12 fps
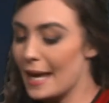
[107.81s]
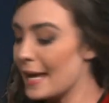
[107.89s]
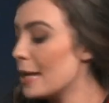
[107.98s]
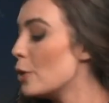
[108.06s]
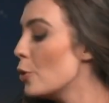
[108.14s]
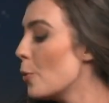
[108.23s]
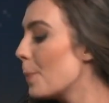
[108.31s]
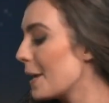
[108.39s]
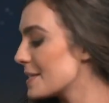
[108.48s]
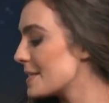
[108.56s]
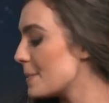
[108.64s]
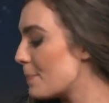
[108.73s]
est le
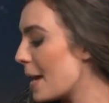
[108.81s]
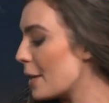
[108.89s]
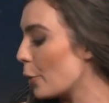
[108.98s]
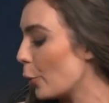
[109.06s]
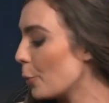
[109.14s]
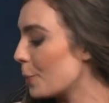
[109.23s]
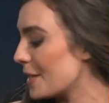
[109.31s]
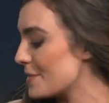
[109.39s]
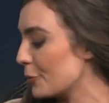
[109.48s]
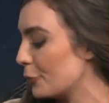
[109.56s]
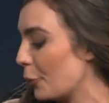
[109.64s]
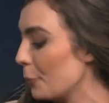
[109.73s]
principal
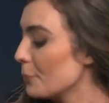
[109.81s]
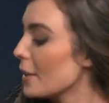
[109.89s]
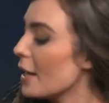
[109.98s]
représentant.